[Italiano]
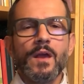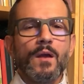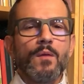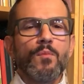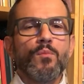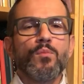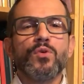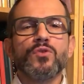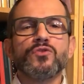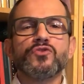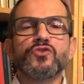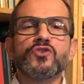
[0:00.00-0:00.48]

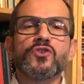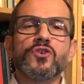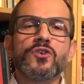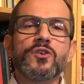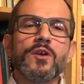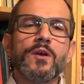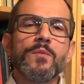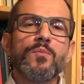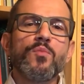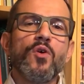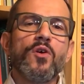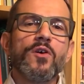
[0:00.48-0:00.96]
Buongiorno
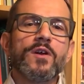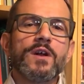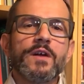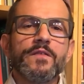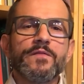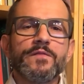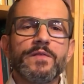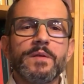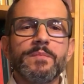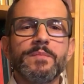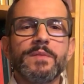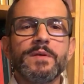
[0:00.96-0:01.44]
e buon
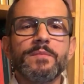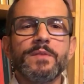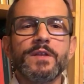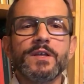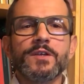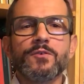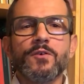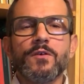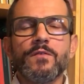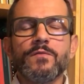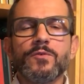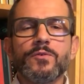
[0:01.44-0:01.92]
caffè
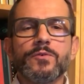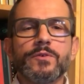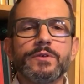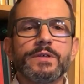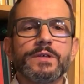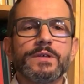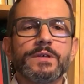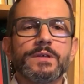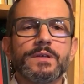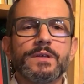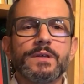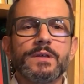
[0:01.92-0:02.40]
biblico a voi.
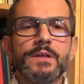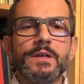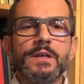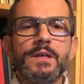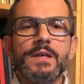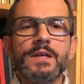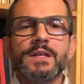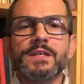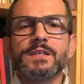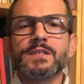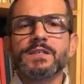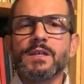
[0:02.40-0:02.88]

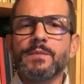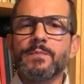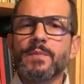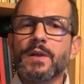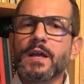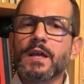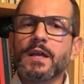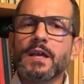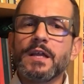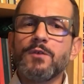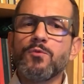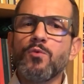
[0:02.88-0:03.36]
Sembra
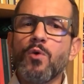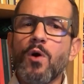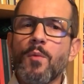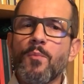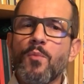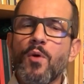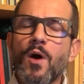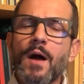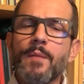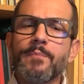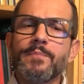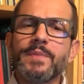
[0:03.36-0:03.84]
che
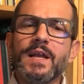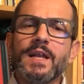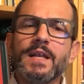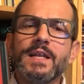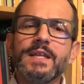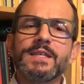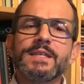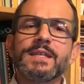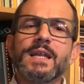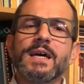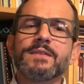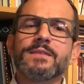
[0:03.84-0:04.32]
l'uomo abbia
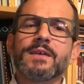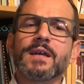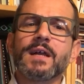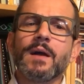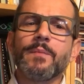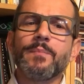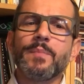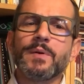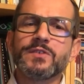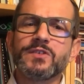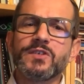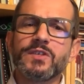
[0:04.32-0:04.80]
l'innata
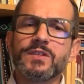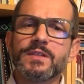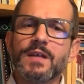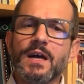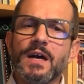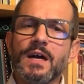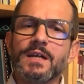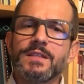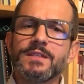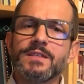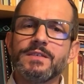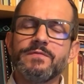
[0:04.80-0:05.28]

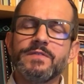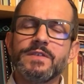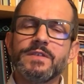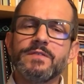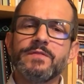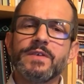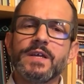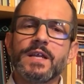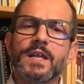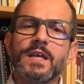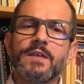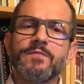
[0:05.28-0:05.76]
capacità di
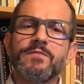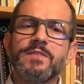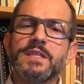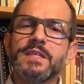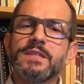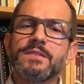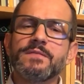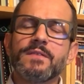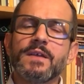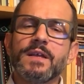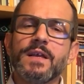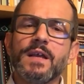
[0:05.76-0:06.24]
vivere
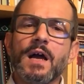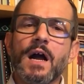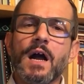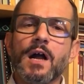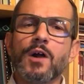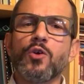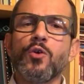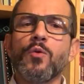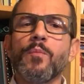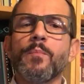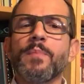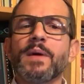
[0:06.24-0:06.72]
vite a
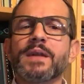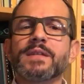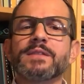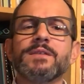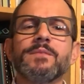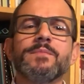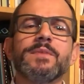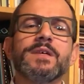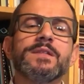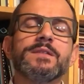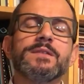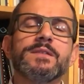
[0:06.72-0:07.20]

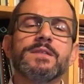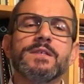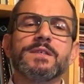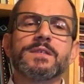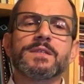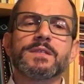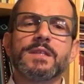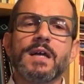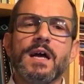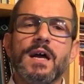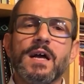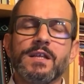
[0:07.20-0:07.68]
compartimenti
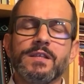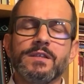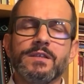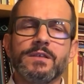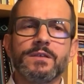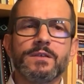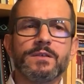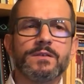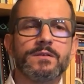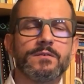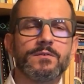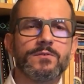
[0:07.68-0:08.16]

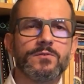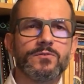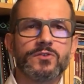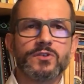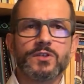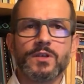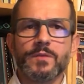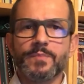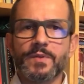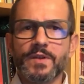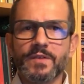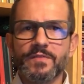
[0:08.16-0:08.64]
stagni o
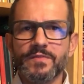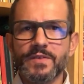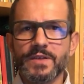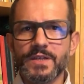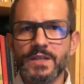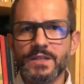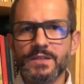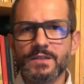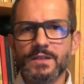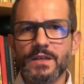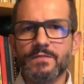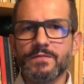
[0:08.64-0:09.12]
se
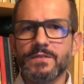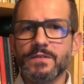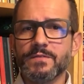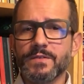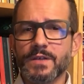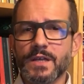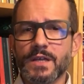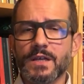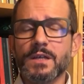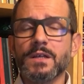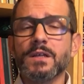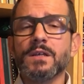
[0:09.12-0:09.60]
preferite
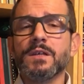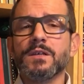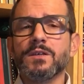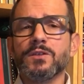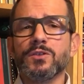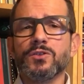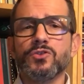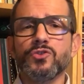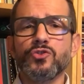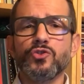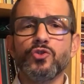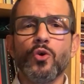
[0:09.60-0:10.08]
vivere
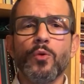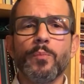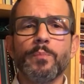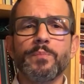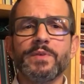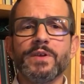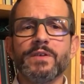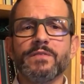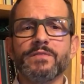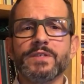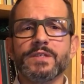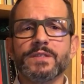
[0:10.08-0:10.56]

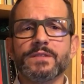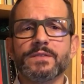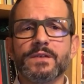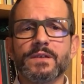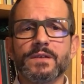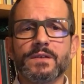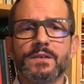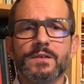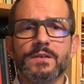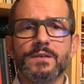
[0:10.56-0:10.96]
doppie vite.